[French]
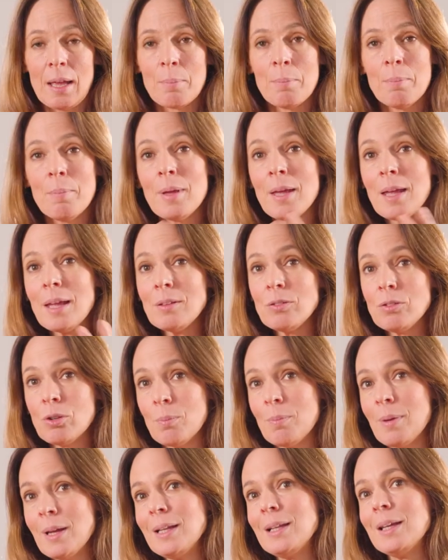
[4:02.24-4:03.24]
mais de
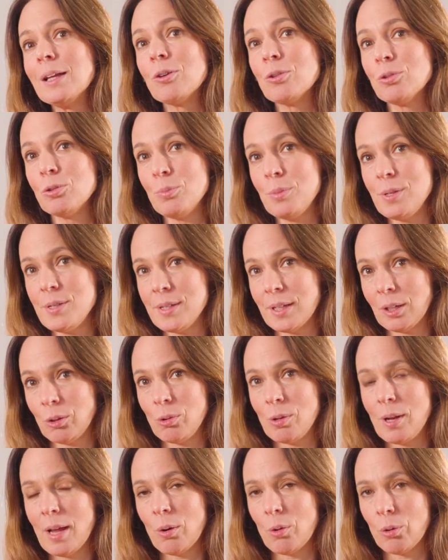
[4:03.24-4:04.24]
mettre l'économie
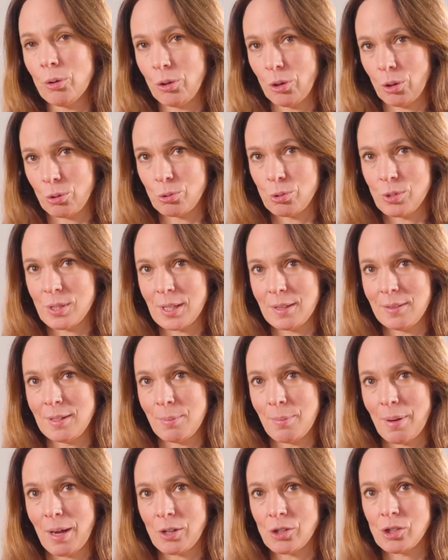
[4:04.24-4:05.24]
circulaire au cœur de cette
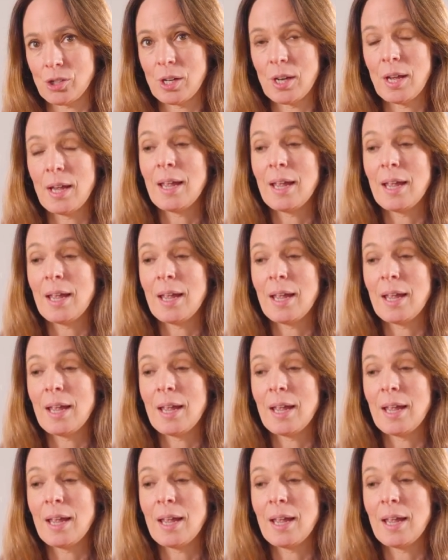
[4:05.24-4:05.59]
démarche.